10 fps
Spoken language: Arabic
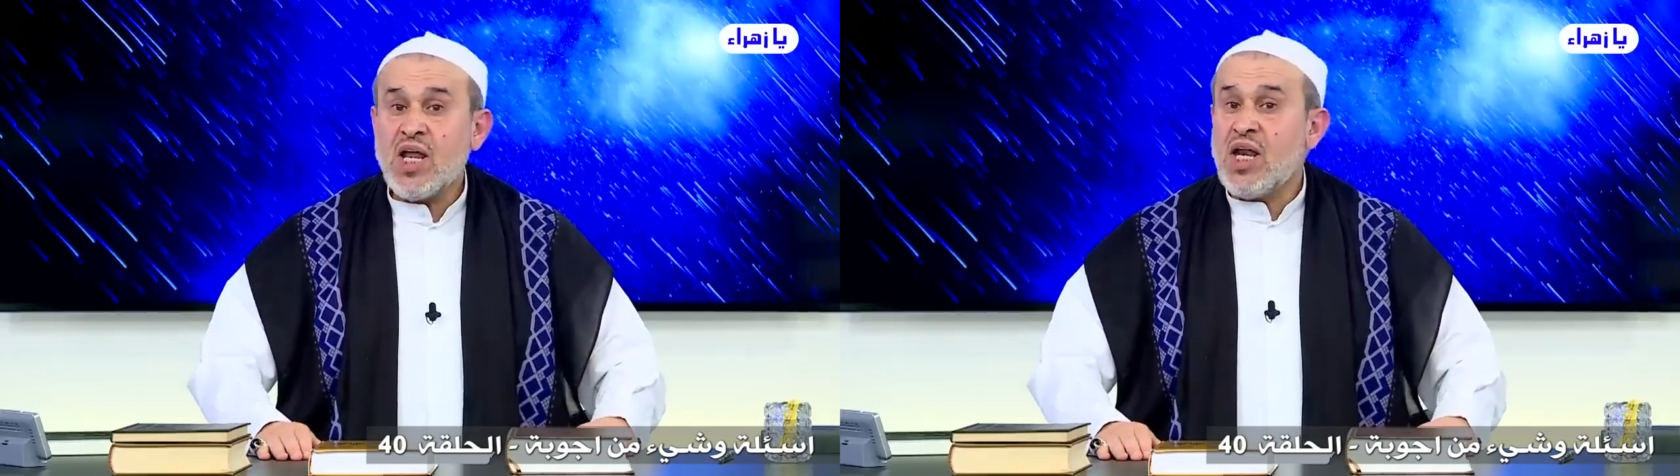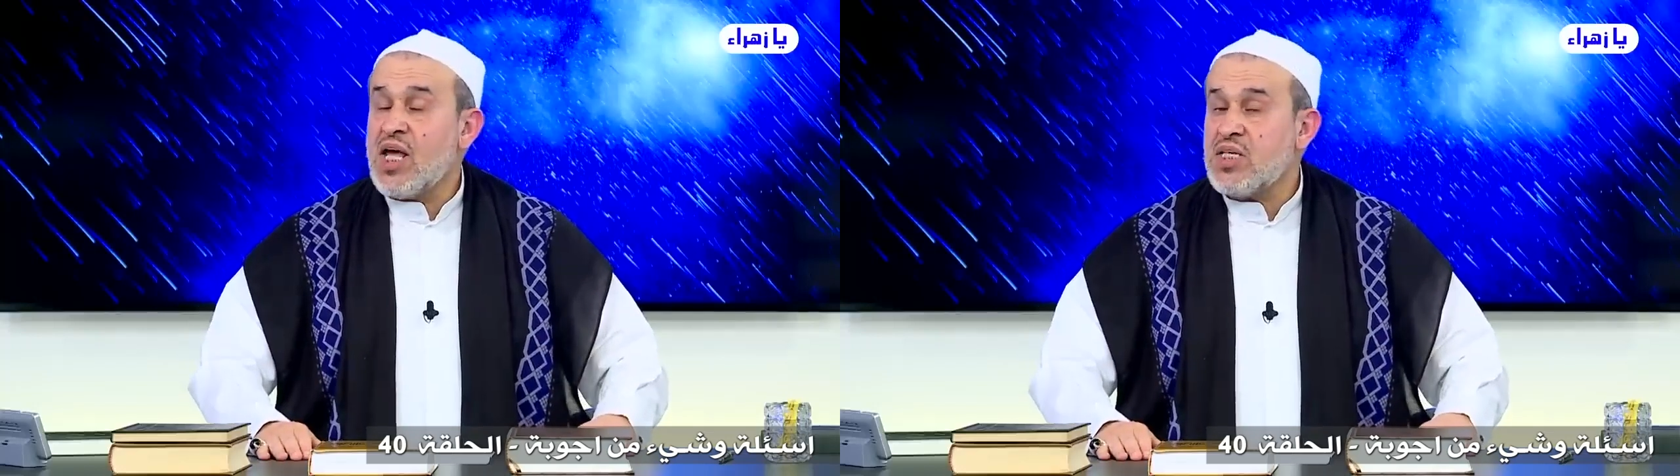
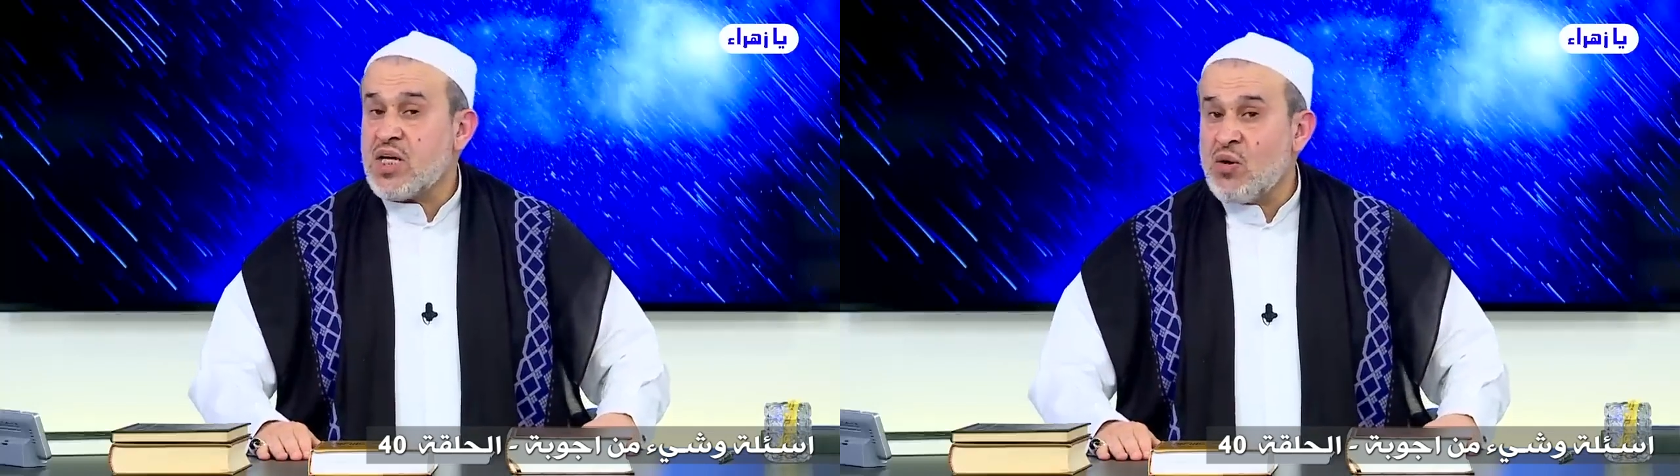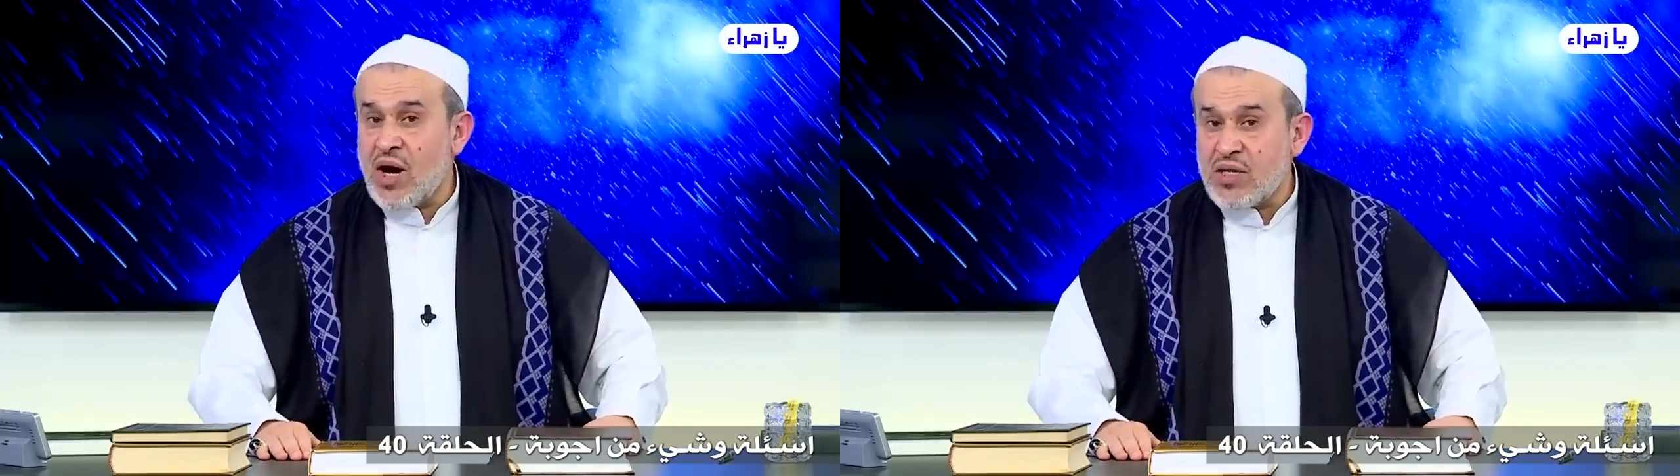ليس
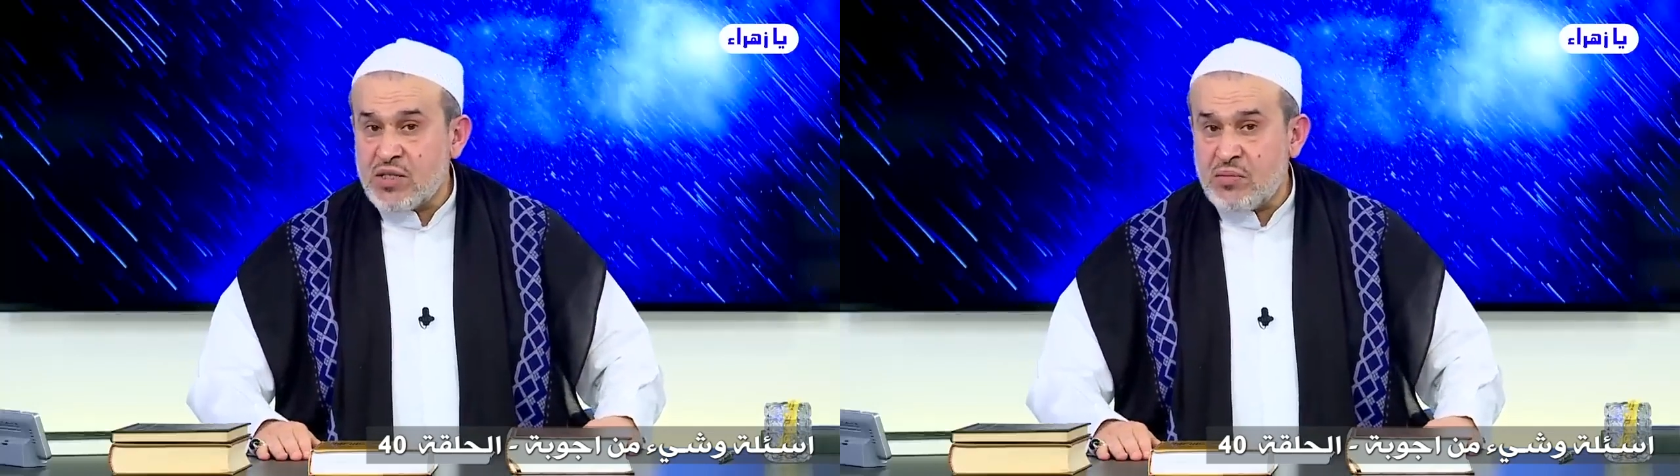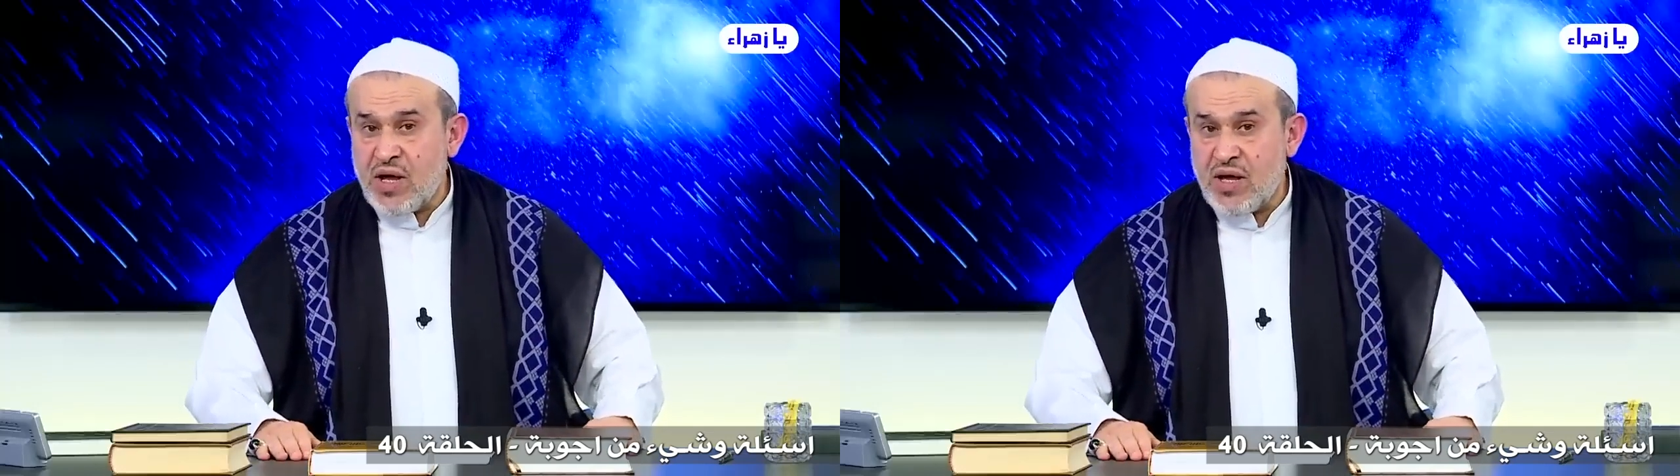
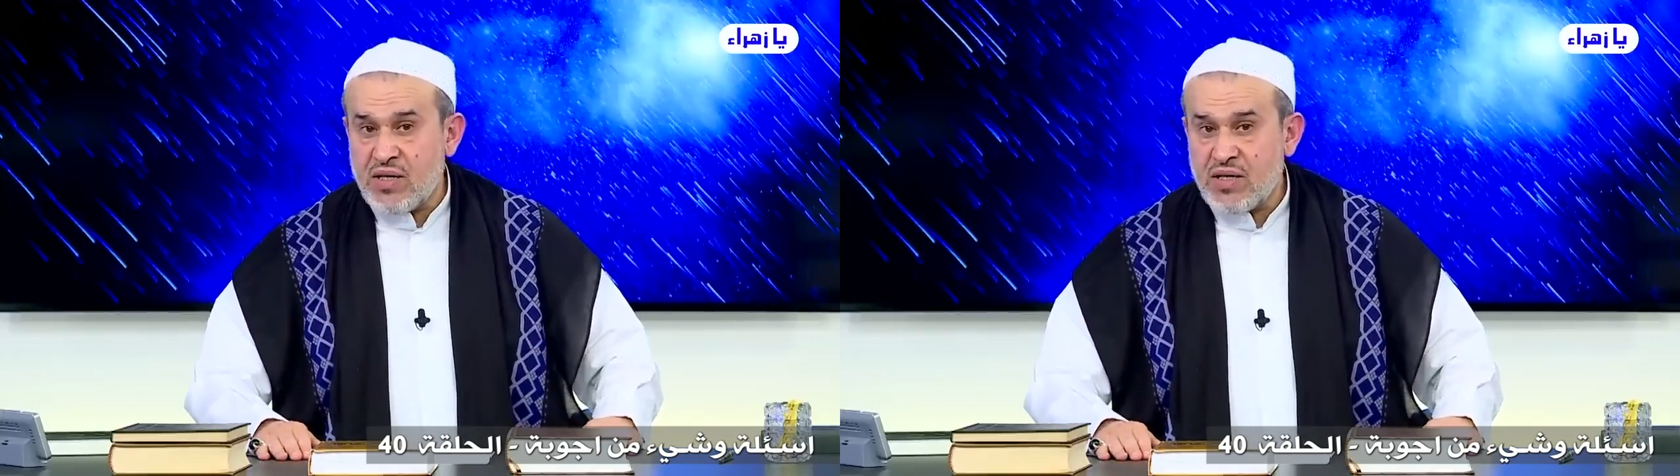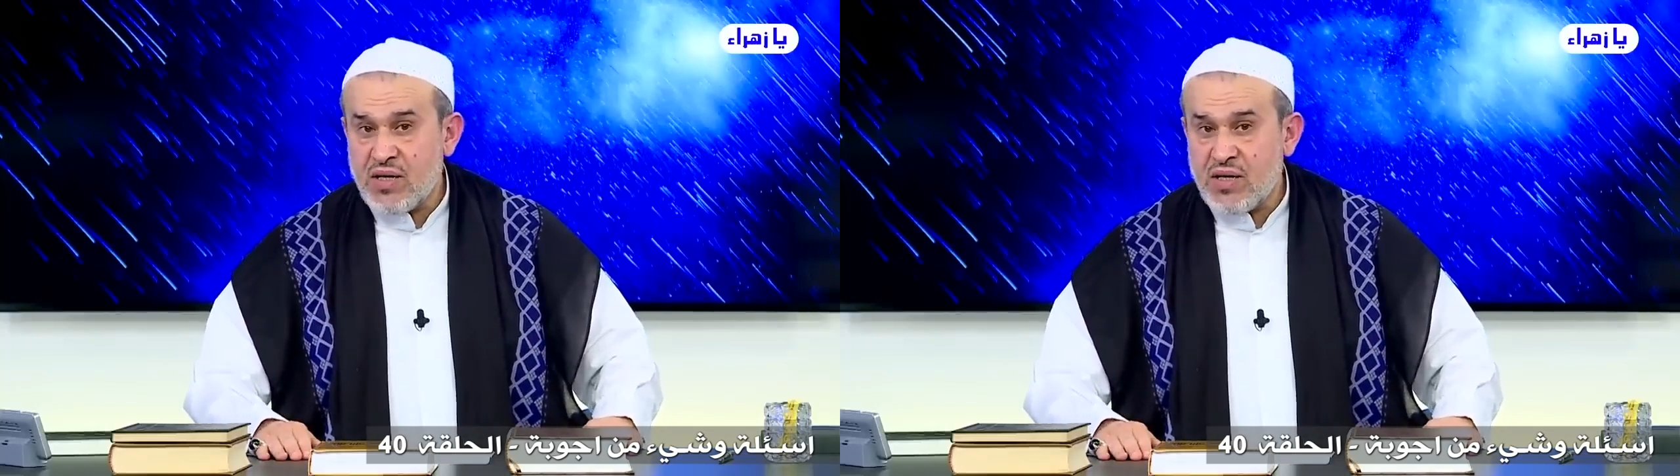واجبا